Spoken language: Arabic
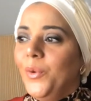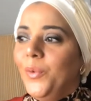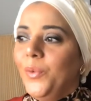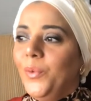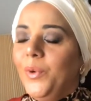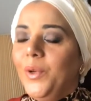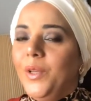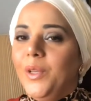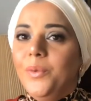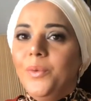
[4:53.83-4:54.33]

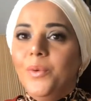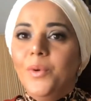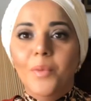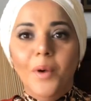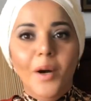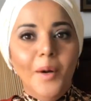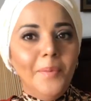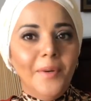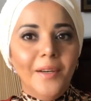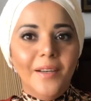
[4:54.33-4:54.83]

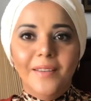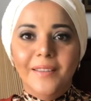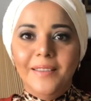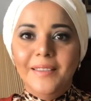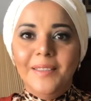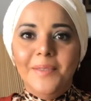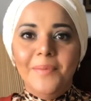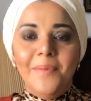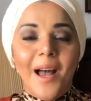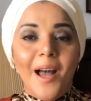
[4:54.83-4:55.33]
وماما
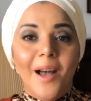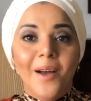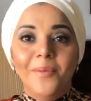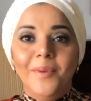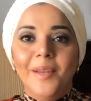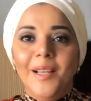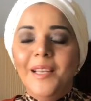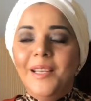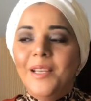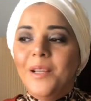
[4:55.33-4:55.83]
تبقى
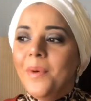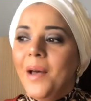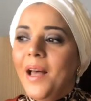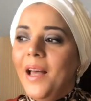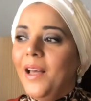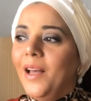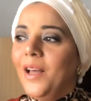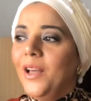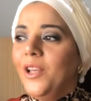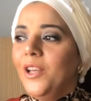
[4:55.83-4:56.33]
عامله لنا
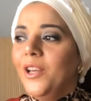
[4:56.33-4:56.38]
بقى